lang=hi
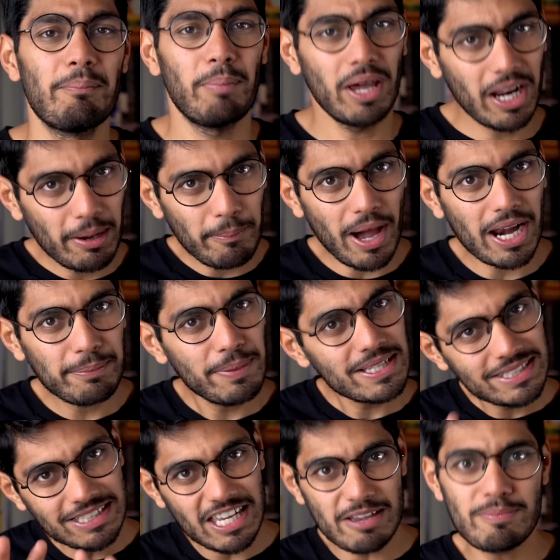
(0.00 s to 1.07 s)
पर हमारे
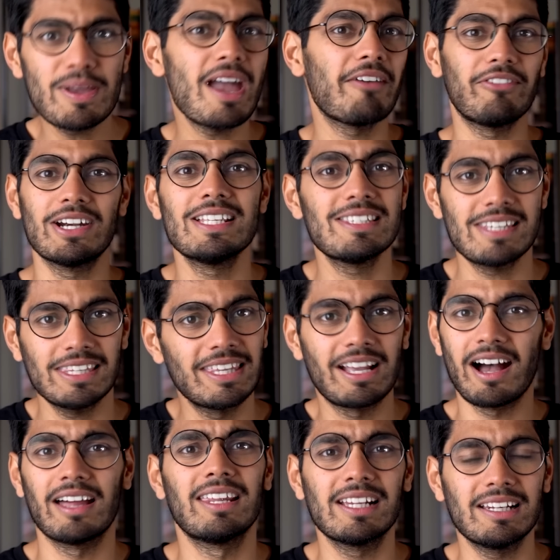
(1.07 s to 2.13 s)
पास ये भी एविडेंस है
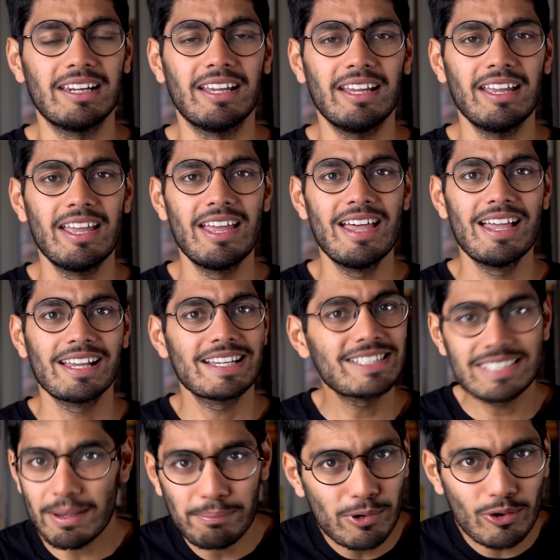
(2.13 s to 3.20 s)
दिखाने के लिए कि
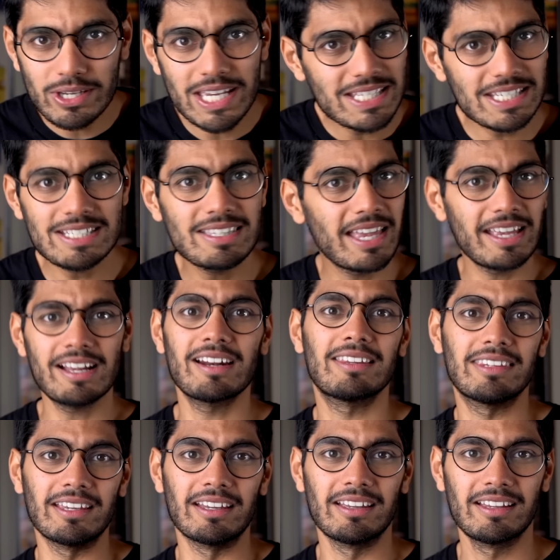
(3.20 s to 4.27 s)
सब लोग ये चीज़ नहीं
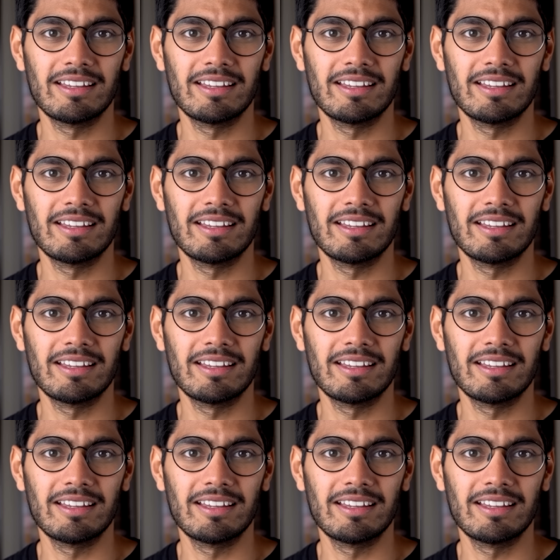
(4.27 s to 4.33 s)
करते